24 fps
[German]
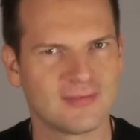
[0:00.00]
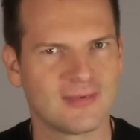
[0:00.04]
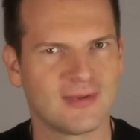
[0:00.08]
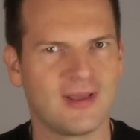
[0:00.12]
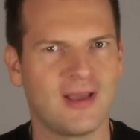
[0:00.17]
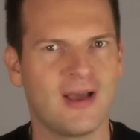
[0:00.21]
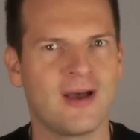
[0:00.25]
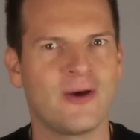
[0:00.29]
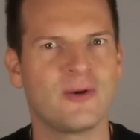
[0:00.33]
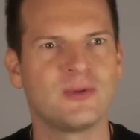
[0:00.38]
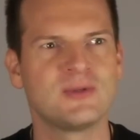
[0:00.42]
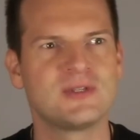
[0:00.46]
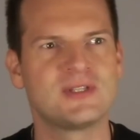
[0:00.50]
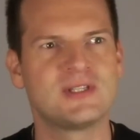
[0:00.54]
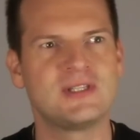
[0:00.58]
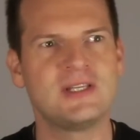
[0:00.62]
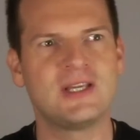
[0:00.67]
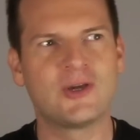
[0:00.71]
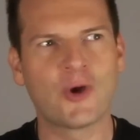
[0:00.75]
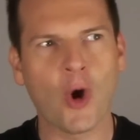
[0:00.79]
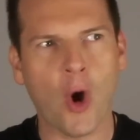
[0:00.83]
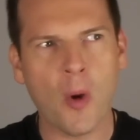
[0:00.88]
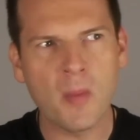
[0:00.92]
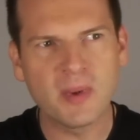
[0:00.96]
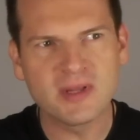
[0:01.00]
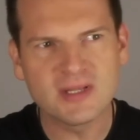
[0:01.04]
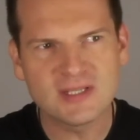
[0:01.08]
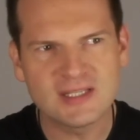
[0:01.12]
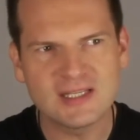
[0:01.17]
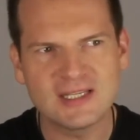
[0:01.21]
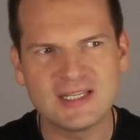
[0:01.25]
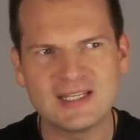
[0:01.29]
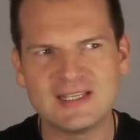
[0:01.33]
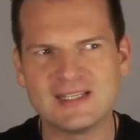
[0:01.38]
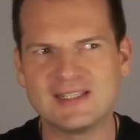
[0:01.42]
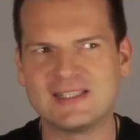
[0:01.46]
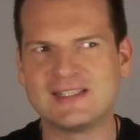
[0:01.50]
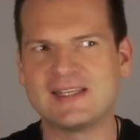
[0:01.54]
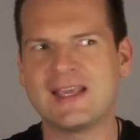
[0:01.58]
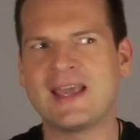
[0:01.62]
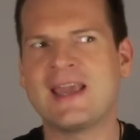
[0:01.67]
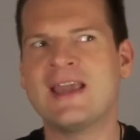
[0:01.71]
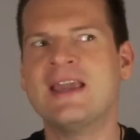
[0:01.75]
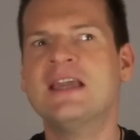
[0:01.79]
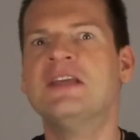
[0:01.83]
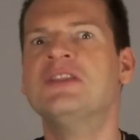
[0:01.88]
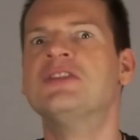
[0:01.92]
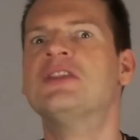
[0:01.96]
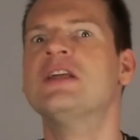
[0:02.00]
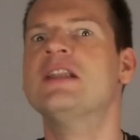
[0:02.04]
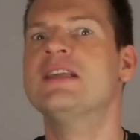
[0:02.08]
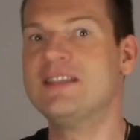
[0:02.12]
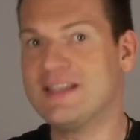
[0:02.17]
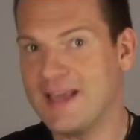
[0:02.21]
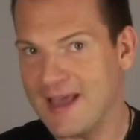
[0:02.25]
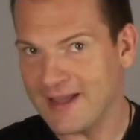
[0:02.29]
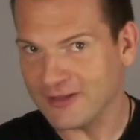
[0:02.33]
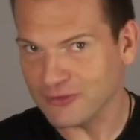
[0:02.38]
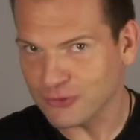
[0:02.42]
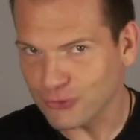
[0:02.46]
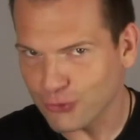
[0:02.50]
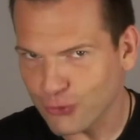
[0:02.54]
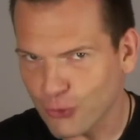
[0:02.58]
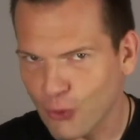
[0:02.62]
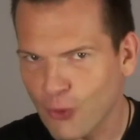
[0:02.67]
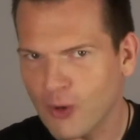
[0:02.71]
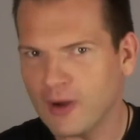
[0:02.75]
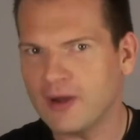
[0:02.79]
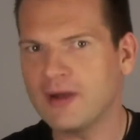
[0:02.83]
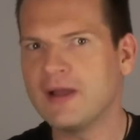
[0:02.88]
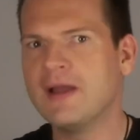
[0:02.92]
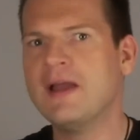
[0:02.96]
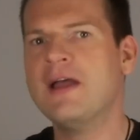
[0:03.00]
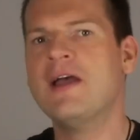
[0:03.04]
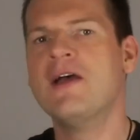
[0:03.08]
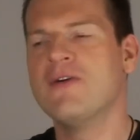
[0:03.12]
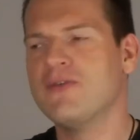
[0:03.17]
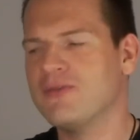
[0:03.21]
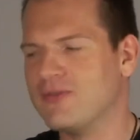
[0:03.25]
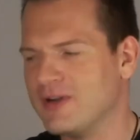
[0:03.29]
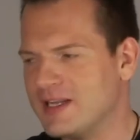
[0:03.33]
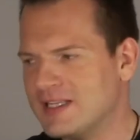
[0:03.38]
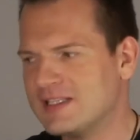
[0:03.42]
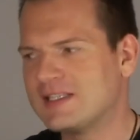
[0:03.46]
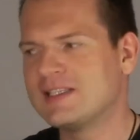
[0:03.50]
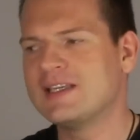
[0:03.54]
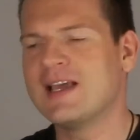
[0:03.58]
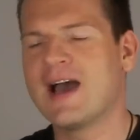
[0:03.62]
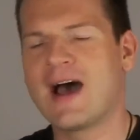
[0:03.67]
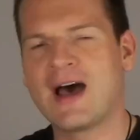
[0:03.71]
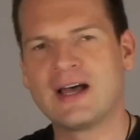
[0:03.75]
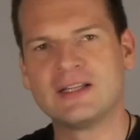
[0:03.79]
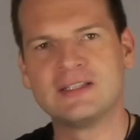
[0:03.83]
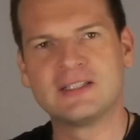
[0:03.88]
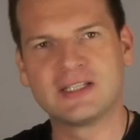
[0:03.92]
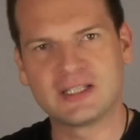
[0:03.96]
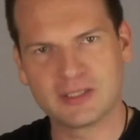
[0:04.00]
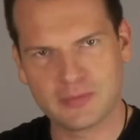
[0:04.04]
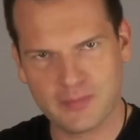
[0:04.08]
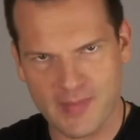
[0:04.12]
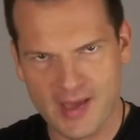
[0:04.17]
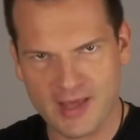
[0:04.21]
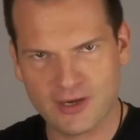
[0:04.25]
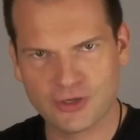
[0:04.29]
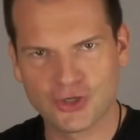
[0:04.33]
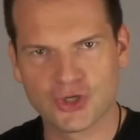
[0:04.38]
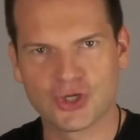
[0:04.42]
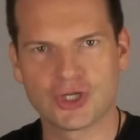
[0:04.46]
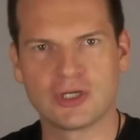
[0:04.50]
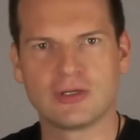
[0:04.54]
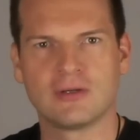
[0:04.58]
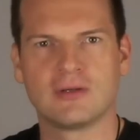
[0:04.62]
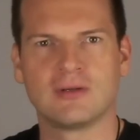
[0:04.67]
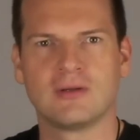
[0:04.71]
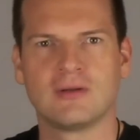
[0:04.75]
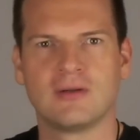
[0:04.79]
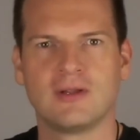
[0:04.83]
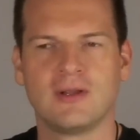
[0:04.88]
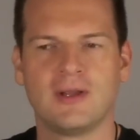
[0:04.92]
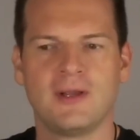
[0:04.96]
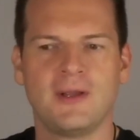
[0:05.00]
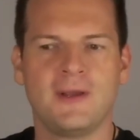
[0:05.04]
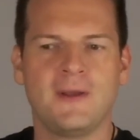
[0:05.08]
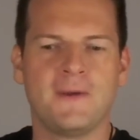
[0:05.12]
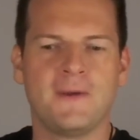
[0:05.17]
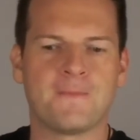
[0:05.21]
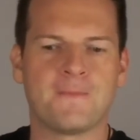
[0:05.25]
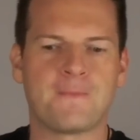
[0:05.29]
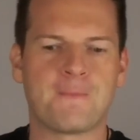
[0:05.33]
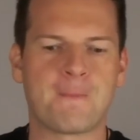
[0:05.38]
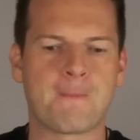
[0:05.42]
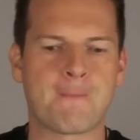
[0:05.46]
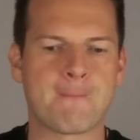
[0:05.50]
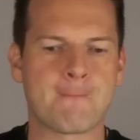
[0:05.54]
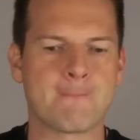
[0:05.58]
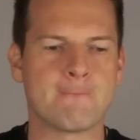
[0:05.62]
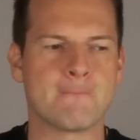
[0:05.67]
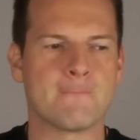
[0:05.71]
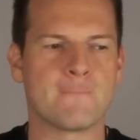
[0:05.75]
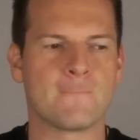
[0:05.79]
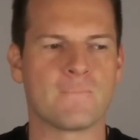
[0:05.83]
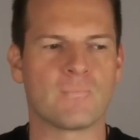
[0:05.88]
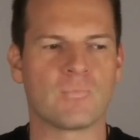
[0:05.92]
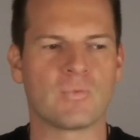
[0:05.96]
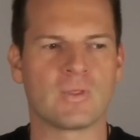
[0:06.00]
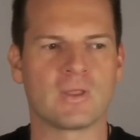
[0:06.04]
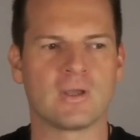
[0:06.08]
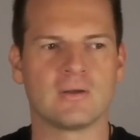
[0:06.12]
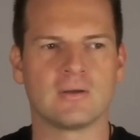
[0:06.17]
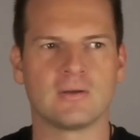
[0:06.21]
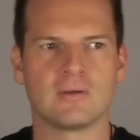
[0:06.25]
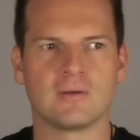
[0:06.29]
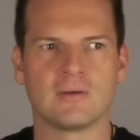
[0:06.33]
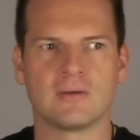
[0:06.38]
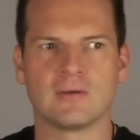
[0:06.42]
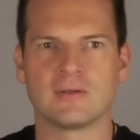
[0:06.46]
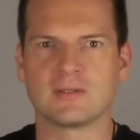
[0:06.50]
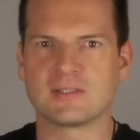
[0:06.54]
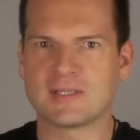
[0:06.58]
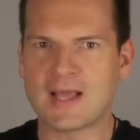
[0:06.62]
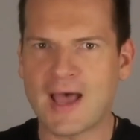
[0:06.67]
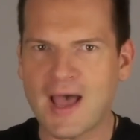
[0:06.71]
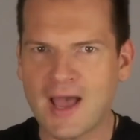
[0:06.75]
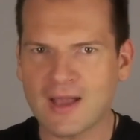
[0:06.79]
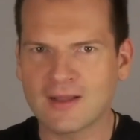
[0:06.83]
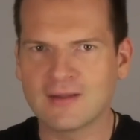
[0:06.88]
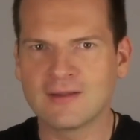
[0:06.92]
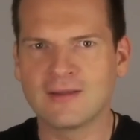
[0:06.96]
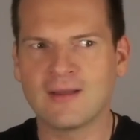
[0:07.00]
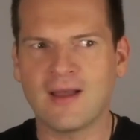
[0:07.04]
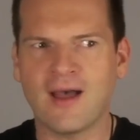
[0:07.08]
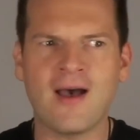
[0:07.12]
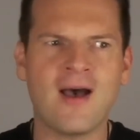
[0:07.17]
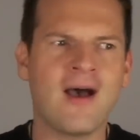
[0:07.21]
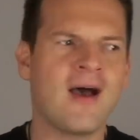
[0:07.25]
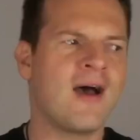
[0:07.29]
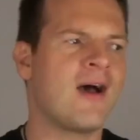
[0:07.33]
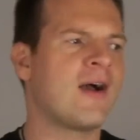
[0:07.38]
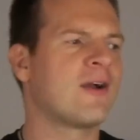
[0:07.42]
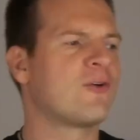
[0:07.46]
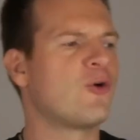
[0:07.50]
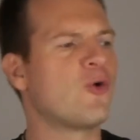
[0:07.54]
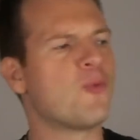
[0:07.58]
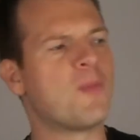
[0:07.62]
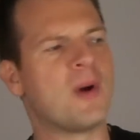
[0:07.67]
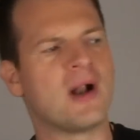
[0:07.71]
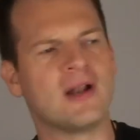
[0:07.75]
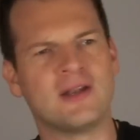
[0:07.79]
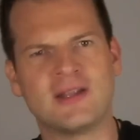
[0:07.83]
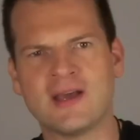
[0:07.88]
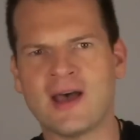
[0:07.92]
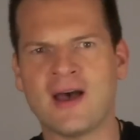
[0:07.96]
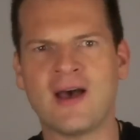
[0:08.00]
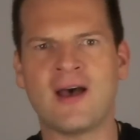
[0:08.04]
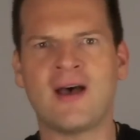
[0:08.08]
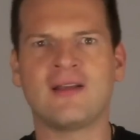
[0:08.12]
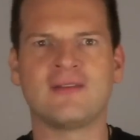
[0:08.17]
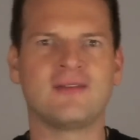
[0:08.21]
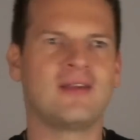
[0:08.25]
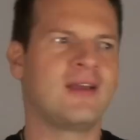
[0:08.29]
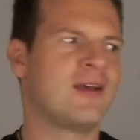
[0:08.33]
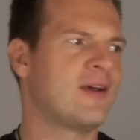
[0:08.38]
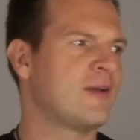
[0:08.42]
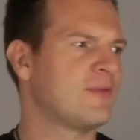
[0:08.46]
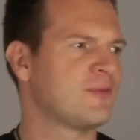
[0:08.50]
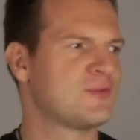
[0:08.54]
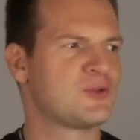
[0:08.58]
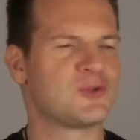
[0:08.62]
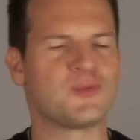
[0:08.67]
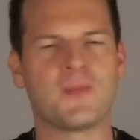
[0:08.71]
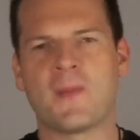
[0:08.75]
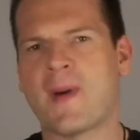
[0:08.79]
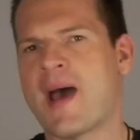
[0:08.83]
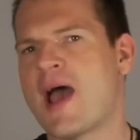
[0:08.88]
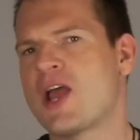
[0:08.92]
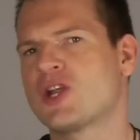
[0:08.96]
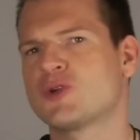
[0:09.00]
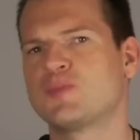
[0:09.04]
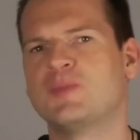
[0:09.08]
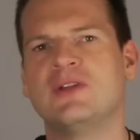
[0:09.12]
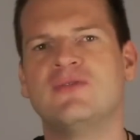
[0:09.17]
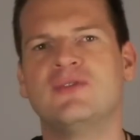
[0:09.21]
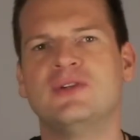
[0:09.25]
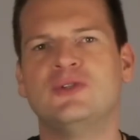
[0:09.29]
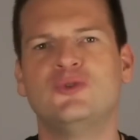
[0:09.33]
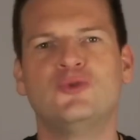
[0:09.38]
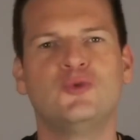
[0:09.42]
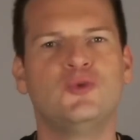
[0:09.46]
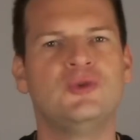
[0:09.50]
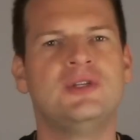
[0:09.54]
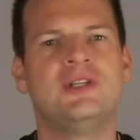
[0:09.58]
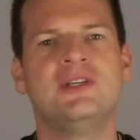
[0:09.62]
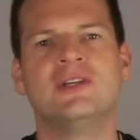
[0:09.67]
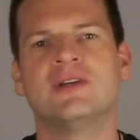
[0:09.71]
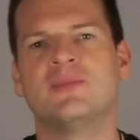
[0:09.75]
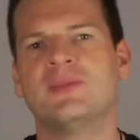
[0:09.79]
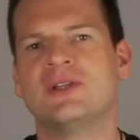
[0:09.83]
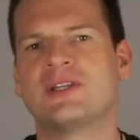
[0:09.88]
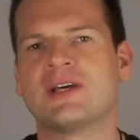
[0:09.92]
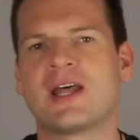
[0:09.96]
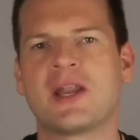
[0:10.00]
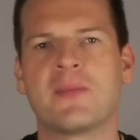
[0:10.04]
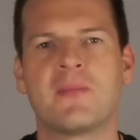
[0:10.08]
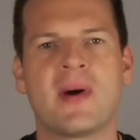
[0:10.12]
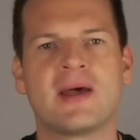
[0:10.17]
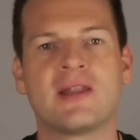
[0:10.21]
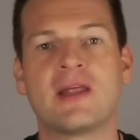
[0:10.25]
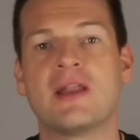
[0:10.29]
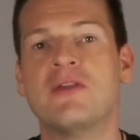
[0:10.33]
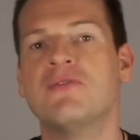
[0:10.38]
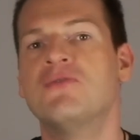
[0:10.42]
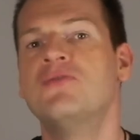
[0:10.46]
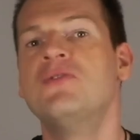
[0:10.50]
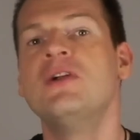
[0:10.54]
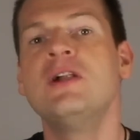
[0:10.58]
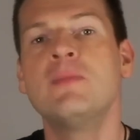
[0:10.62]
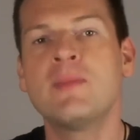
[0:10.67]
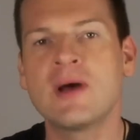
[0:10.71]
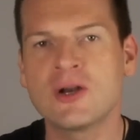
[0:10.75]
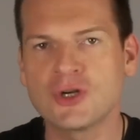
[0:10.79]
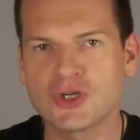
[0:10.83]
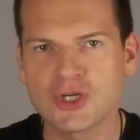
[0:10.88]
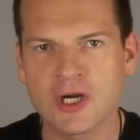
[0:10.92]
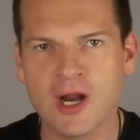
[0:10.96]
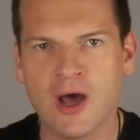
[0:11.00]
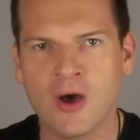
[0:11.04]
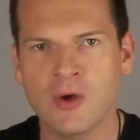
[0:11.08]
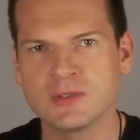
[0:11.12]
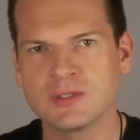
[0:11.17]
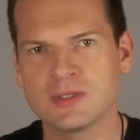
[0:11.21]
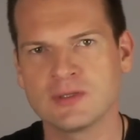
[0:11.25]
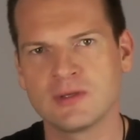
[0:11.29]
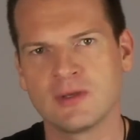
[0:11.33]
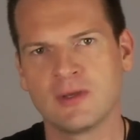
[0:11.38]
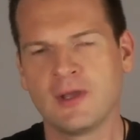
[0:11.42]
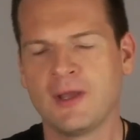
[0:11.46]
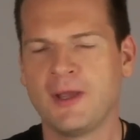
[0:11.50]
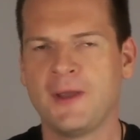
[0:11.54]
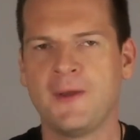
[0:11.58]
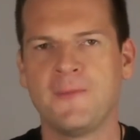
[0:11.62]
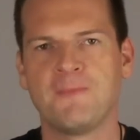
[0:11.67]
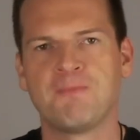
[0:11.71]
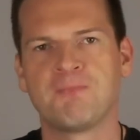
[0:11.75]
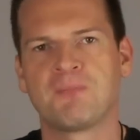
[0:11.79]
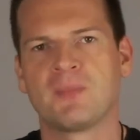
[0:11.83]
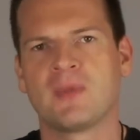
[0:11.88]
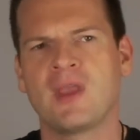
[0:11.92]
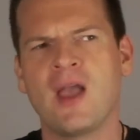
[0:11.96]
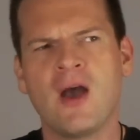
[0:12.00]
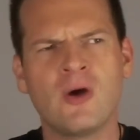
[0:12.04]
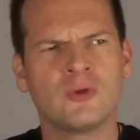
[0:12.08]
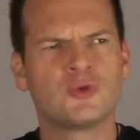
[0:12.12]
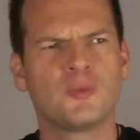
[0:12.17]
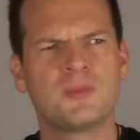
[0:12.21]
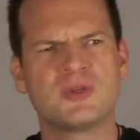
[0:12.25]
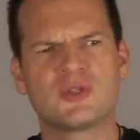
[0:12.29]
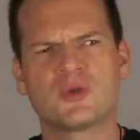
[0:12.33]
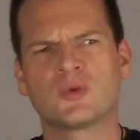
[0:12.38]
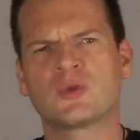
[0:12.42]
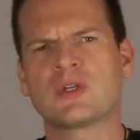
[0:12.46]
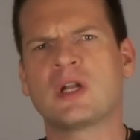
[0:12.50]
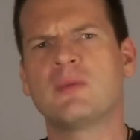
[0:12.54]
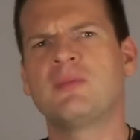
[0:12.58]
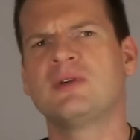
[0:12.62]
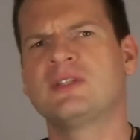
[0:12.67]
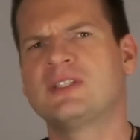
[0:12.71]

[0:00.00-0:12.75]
Ja, und sie kommen sich sehr intelligent vor, wenn sie anderen Menschen äh, äh, sagen, ah, guck mal da, ja, zum Beispiel, wenn du dir mit deinem Mann einen Film anschaust, ja, und du bist total